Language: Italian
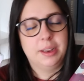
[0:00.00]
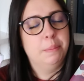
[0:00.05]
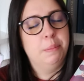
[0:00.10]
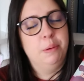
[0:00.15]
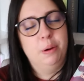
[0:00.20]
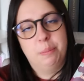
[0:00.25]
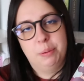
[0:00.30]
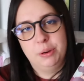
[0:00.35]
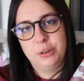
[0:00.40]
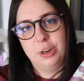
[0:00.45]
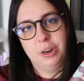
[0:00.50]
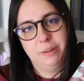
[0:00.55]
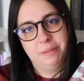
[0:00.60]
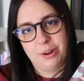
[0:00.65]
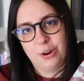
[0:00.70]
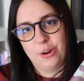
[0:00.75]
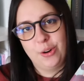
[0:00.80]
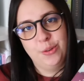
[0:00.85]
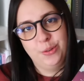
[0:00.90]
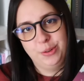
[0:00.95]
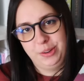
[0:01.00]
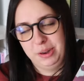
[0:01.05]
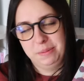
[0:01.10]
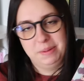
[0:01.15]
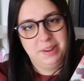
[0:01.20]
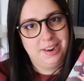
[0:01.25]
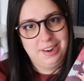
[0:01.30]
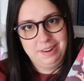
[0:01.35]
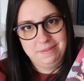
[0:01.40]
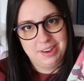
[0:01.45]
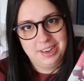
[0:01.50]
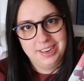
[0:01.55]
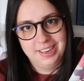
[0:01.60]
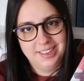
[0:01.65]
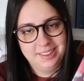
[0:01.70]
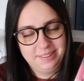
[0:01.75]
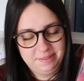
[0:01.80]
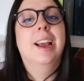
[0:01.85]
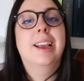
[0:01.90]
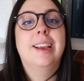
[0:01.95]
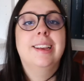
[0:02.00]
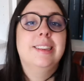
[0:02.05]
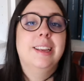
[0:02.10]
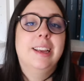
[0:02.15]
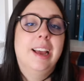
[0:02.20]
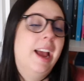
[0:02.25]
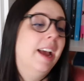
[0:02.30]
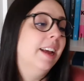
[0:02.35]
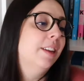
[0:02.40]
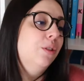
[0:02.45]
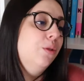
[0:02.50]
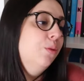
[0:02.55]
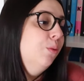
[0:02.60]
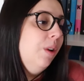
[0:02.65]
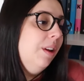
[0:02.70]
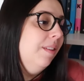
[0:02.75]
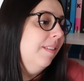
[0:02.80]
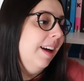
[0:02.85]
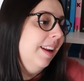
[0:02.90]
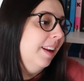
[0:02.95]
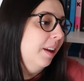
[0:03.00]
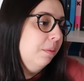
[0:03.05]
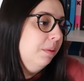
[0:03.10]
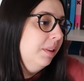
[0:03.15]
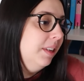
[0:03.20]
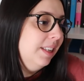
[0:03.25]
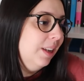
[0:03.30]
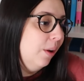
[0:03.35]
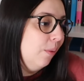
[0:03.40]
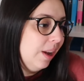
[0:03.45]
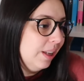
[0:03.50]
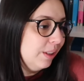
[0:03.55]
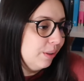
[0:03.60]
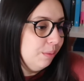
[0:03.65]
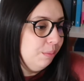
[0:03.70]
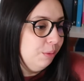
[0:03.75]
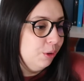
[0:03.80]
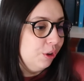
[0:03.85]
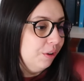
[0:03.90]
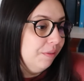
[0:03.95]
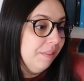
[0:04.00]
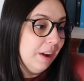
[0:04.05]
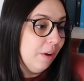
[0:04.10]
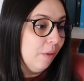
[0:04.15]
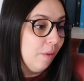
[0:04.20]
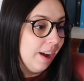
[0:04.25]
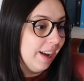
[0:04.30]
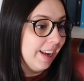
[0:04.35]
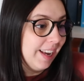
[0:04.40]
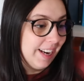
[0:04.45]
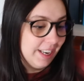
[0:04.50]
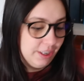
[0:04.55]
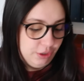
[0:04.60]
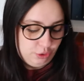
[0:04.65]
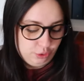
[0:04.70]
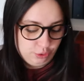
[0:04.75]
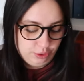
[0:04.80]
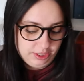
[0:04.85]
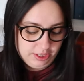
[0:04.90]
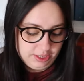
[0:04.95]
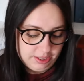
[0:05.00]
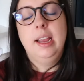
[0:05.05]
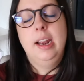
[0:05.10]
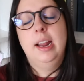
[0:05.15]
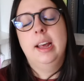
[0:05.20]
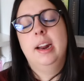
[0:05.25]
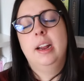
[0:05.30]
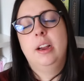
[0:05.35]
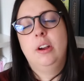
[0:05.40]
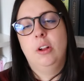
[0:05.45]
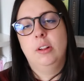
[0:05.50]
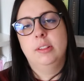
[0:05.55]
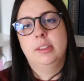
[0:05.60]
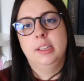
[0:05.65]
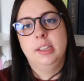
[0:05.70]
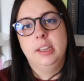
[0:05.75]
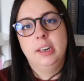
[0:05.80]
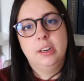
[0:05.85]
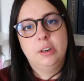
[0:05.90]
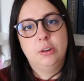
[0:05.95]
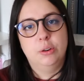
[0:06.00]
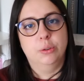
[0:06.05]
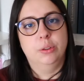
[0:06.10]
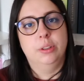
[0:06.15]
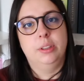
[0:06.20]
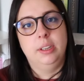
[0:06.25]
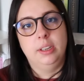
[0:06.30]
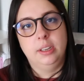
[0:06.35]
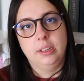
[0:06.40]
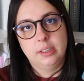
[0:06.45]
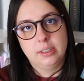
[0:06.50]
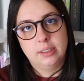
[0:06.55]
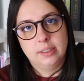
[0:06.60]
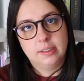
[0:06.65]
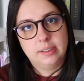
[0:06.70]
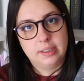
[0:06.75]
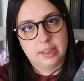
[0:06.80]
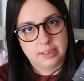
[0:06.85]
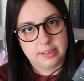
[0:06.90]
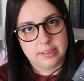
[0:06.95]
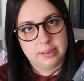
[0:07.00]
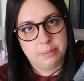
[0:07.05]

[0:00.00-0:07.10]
che prima o poi ce la farò a non chiamare Levana, anche se è su Levana, quindi da un lato il mio cervello ha anche ragione, e la raccolta di racconti Stars